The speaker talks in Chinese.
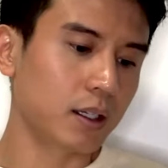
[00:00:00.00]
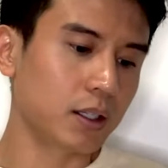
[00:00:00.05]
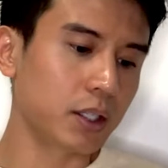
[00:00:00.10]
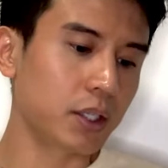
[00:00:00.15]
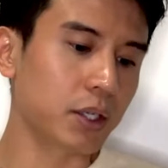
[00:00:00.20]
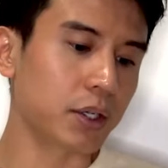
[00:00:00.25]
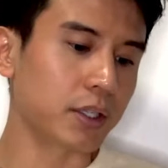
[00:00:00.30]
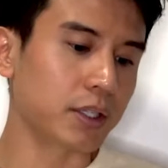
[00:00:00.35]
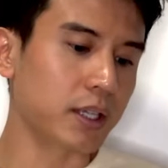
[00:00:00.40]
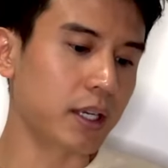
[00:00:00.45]

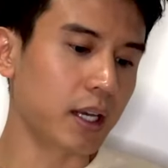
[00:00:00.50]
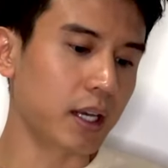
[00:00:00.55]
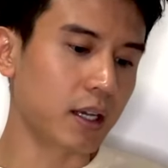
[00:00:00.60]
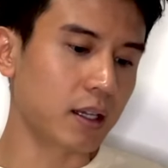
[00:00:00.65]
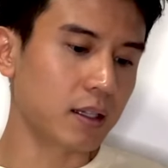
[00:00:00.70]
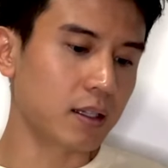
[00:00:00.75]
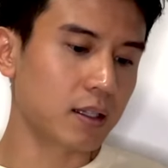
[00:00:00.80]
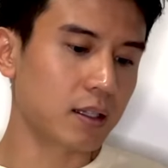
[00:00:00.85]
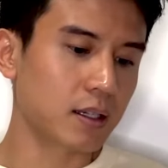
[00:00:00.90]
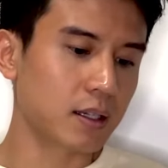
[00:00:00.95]
第二
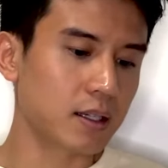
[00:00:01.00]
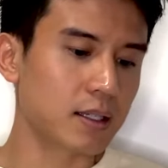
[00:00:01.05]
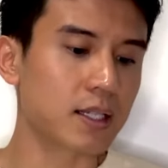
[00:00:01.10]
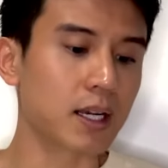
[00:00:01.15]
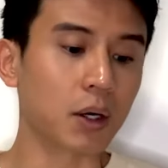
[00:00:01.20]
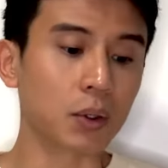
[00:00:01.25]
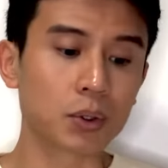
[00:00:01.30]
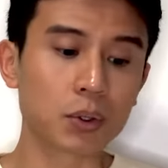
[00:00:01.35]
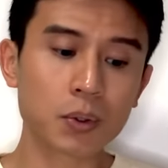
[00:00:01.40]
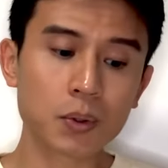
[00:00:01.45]
天，
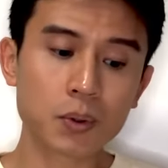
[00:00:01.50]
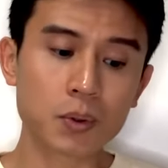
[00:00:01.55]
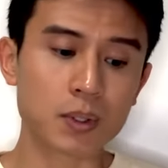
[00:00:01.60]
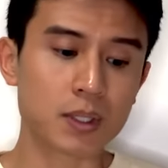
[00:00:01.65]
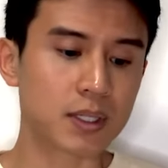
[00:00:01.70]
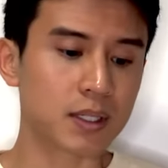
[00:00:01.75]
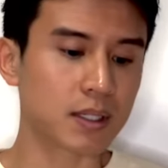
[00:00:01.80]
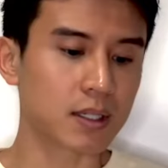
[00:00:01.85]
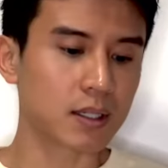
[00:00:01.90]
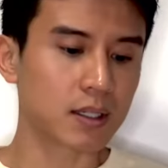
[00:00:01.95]
小兔
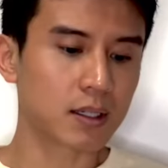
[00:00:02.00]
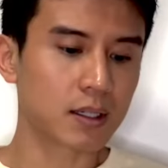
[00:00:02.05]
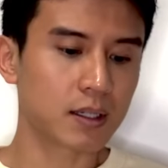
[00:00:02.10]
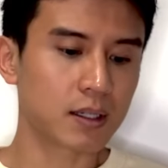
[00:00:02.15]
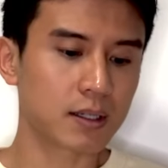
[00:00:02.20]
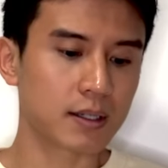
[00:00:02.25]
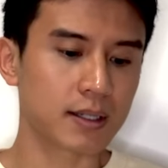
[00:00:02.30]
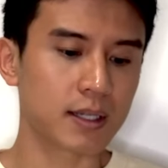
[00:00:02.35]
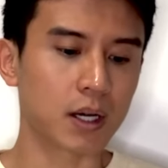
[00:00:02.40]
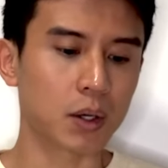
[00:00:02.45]
子、
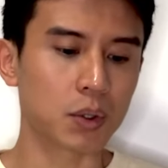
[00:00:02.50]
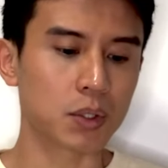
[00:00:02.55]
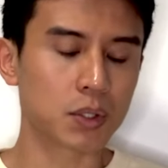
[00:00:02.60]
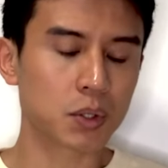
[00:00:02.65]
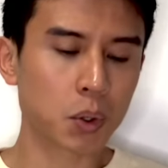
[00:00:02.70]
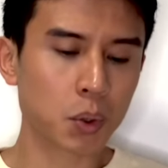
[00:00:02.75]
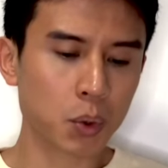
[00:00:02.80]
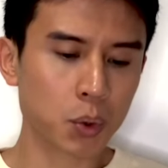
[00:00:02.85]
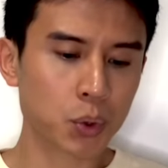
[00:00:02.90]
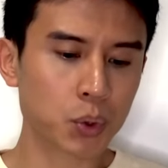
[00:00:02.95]
小
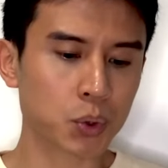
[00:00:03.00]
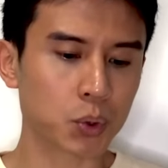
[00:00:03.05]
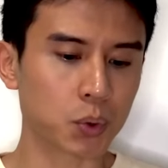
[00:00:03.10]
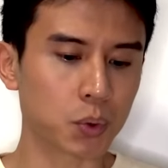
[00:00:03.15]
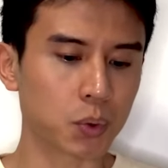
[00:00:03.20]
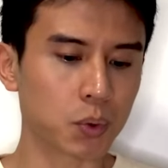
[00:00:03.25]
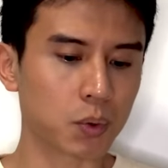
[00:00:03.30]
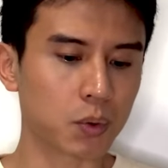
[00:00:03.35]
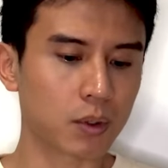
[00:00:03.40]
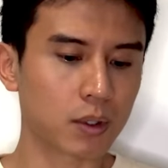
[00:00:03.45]
松
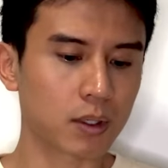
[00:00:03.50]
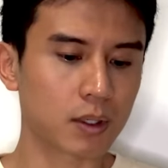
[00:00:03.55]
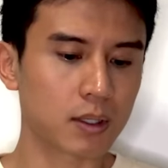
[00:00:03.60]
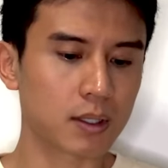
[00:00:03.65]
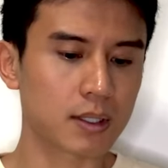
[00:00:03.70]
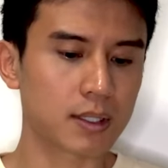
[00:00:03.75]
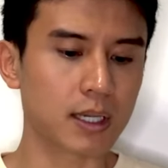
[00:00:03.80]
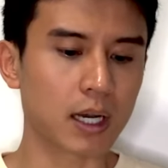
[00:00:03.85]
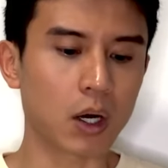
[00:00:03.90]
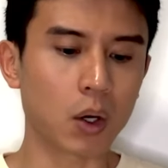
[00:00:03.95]
鼠、
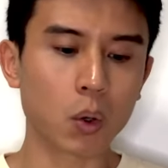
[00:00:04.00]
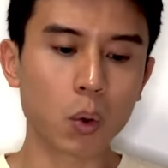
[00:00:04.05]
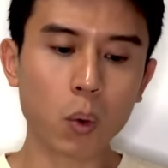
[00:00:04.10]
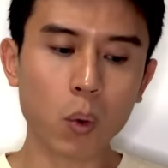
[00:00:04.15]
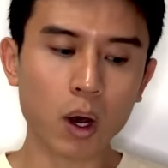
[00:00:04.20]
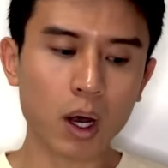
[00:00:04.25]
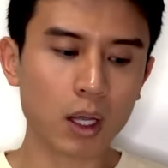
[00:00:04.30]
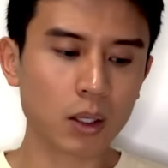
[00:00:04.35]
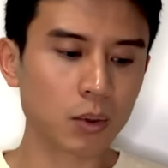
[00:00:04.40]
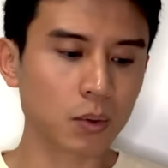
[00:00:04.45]
小
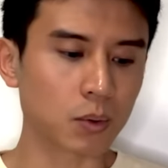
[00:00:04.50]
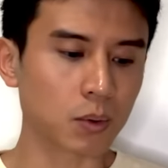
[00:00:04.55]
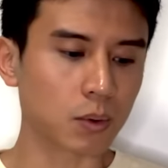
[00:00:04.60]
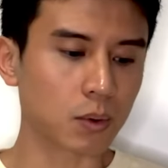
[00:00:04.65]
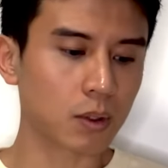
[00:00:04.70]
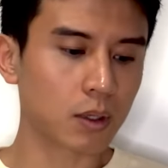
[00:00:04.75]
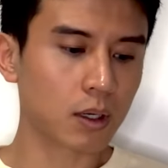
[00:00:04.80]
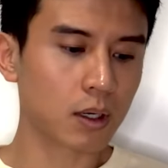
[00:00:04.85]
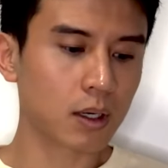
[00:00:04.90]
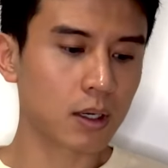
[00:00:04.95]
花
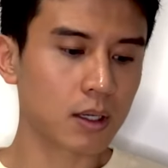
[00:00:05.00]
鹿、